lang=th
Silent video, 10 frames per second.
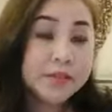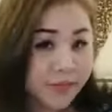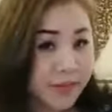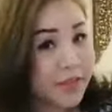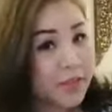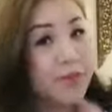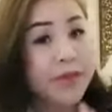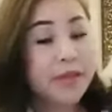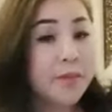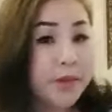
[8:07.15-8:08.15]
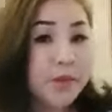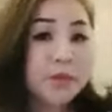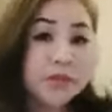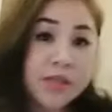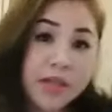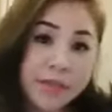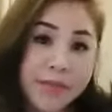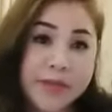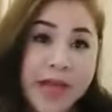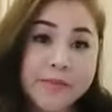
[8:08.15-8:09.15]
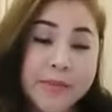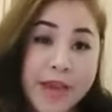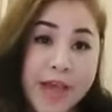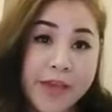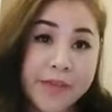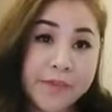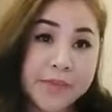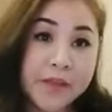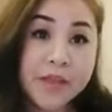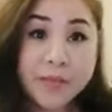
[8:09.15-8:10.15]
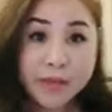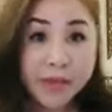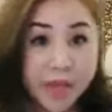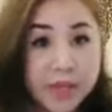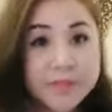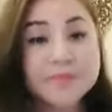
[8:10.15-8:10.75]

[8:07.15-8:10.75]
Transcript: จริง ๆ วันนี้ทำไมต้องเชิญพี่รัฐมาไลฟ์นี่เป็นทริค